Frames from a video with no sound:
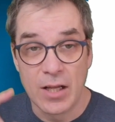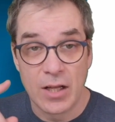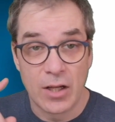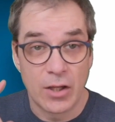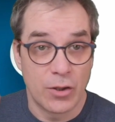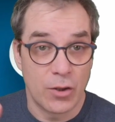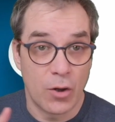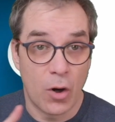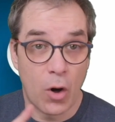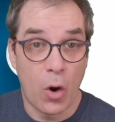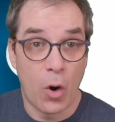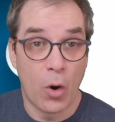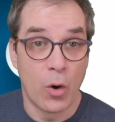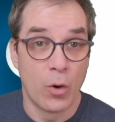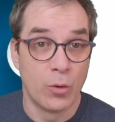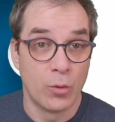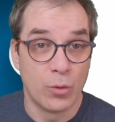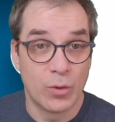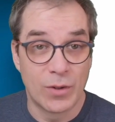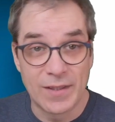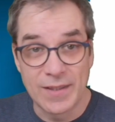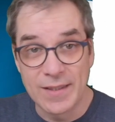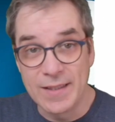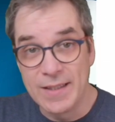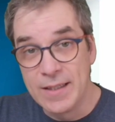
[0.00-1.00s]
Il y a un
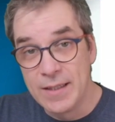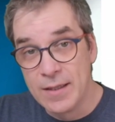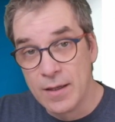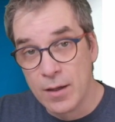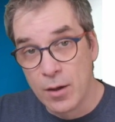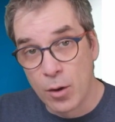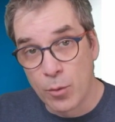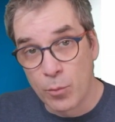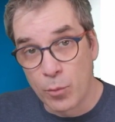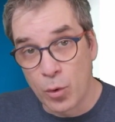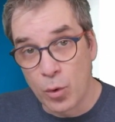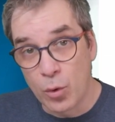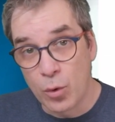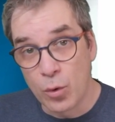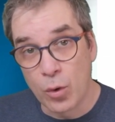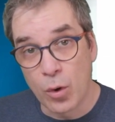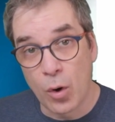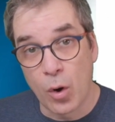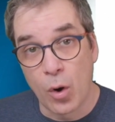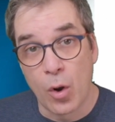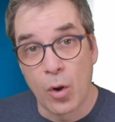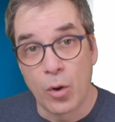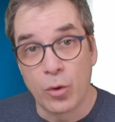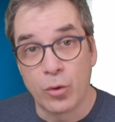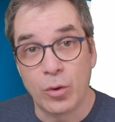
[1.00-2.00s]
outil pour
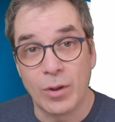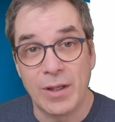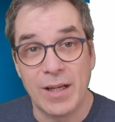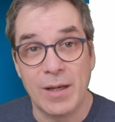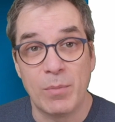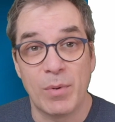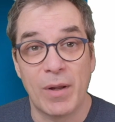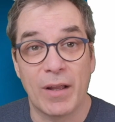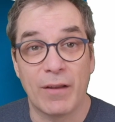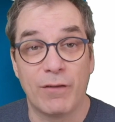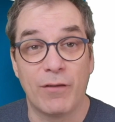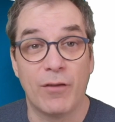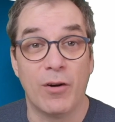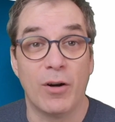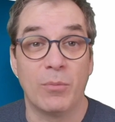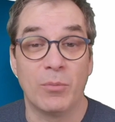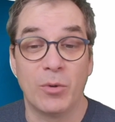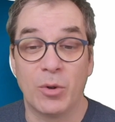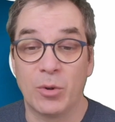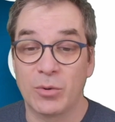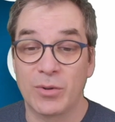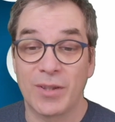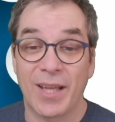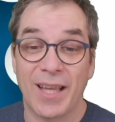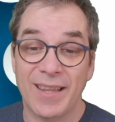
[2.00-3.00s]
toutes les plateformes.
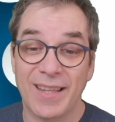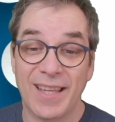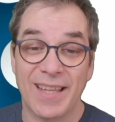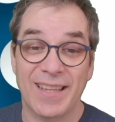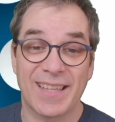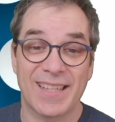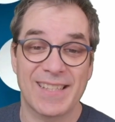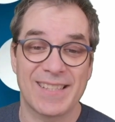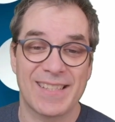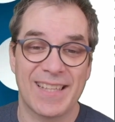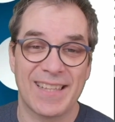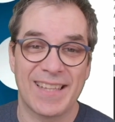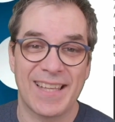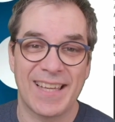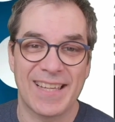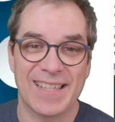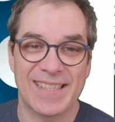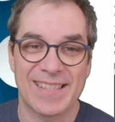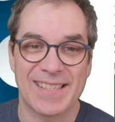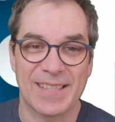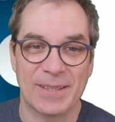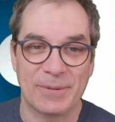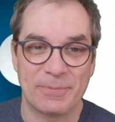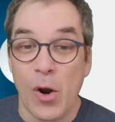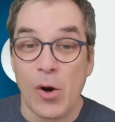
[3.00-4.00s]
Donc très très très
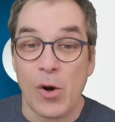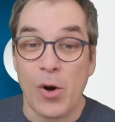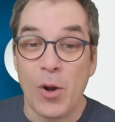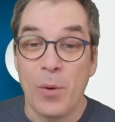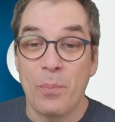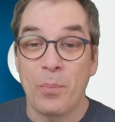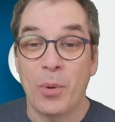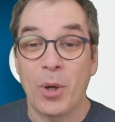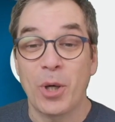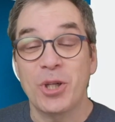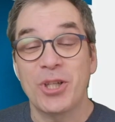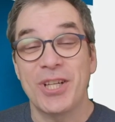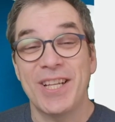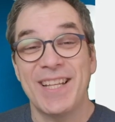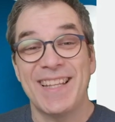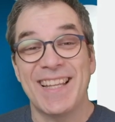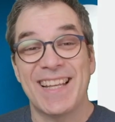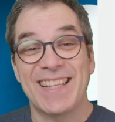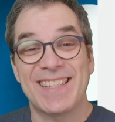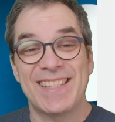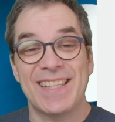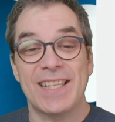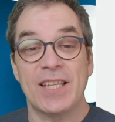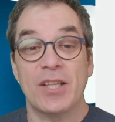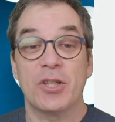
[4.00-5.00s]
intéressant. Le prochain
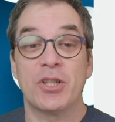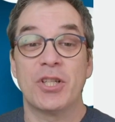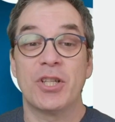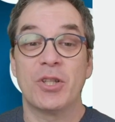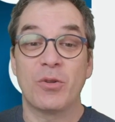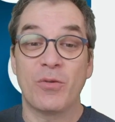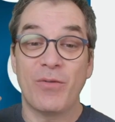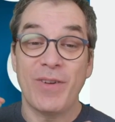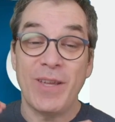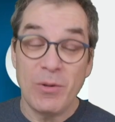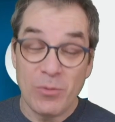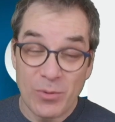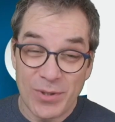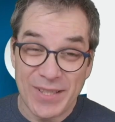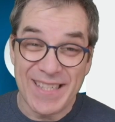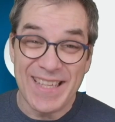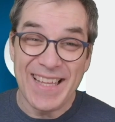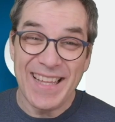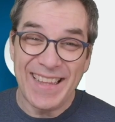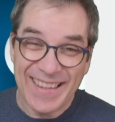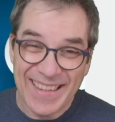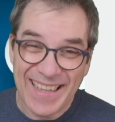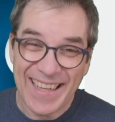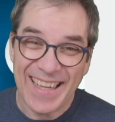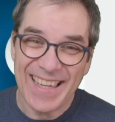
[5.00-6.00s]
article que j'ai trouvé aussi
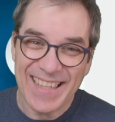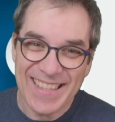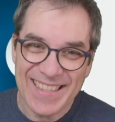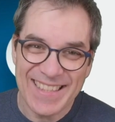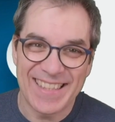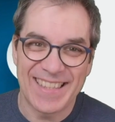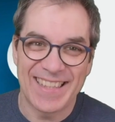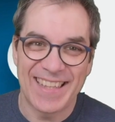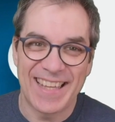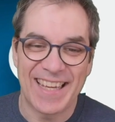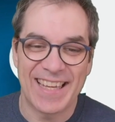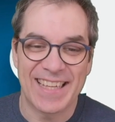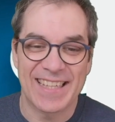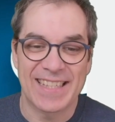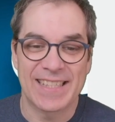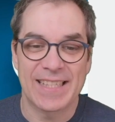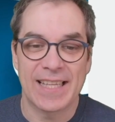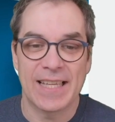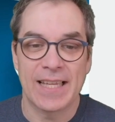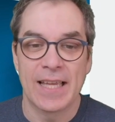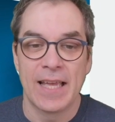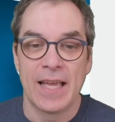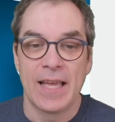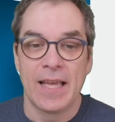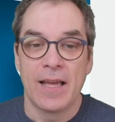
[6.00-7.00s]
très
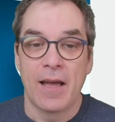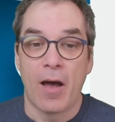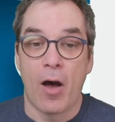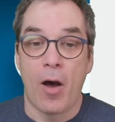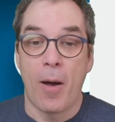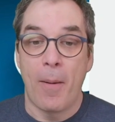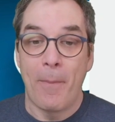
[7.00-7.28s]
intéressant, euh,